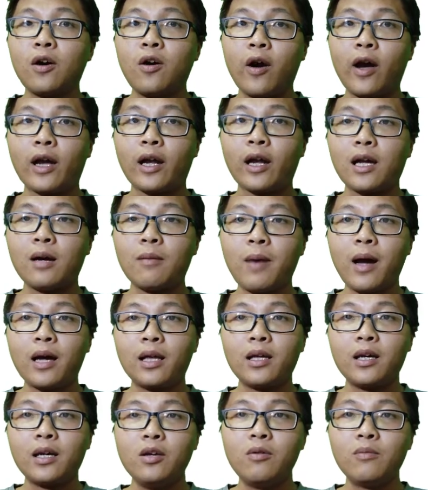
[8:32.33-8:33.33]
hoặc các
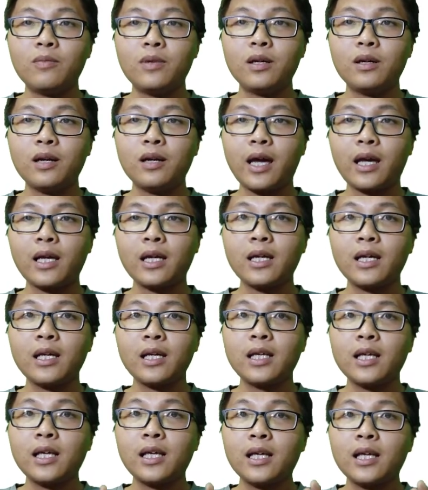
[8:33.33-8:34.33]
bạn có thể dùng chức năng
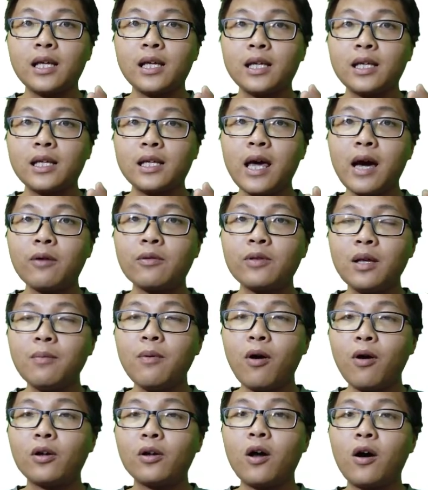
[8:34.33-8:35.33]
giao tiếp
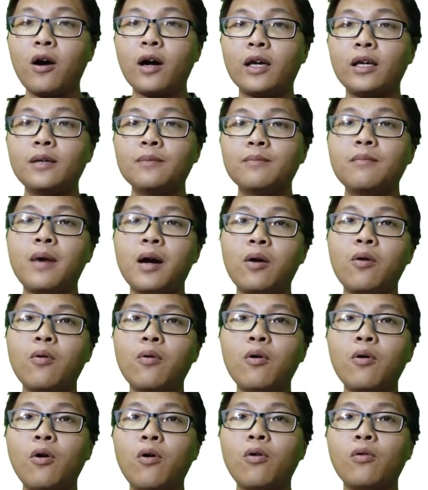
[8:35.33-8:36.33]
hội thoại mà
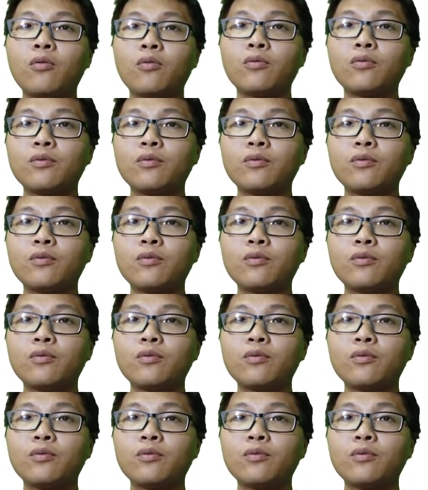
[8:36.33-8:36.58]
google